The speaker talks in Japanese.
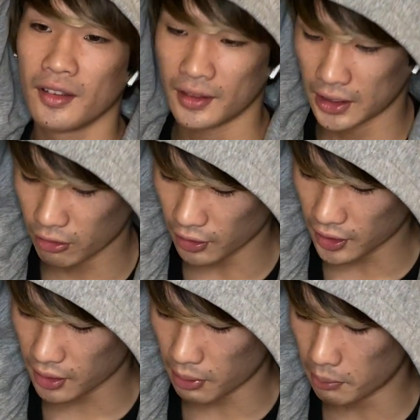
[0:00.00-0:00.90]
後書きっ
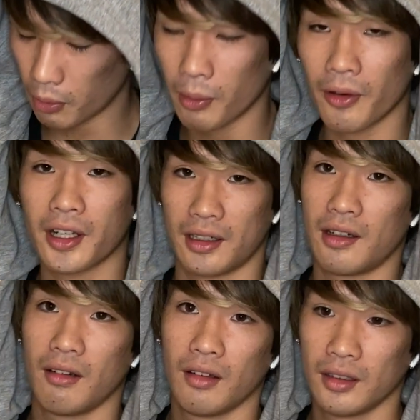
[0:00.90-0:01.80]
てまあまあおもろいから。
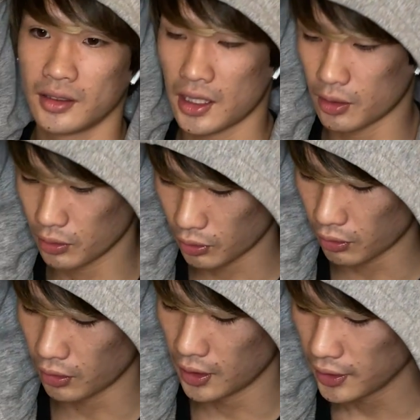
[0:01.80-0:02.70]
最後の方。
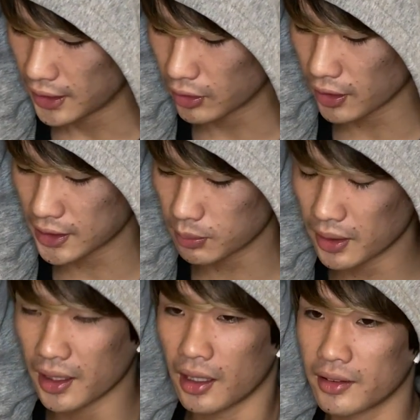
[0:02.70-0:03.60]
で、後書きつまん
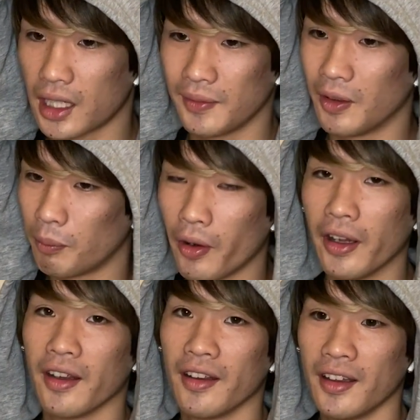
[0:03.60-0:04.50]
なかったらもうぽい。
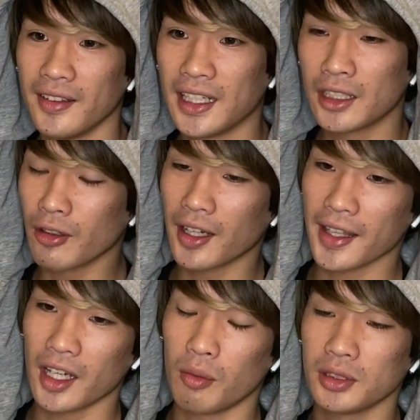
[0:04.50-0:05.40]
で、後書き
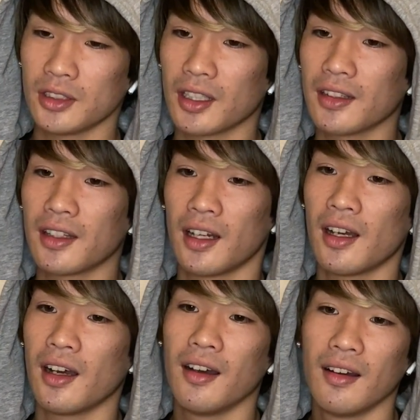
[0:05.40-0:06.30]
が面白かった
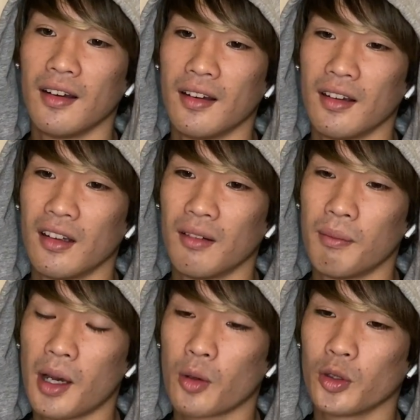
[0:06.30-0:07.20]
ら、
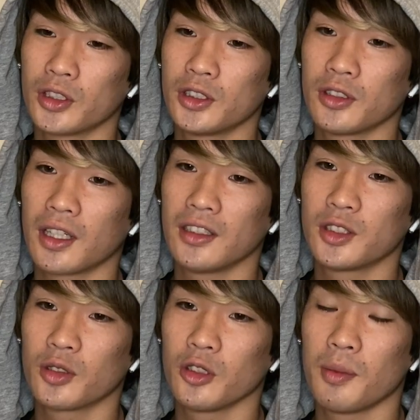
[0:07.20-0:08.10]
まあこの中間
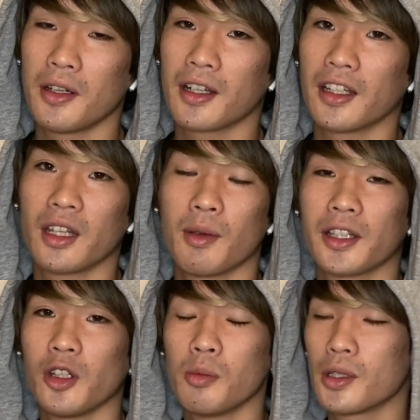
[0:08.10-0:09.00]
ちょっと埋めるかってまた
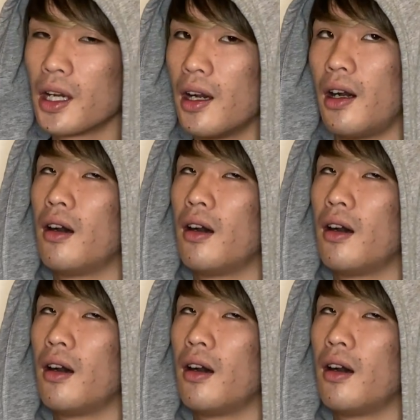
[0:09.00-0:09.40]
読むか、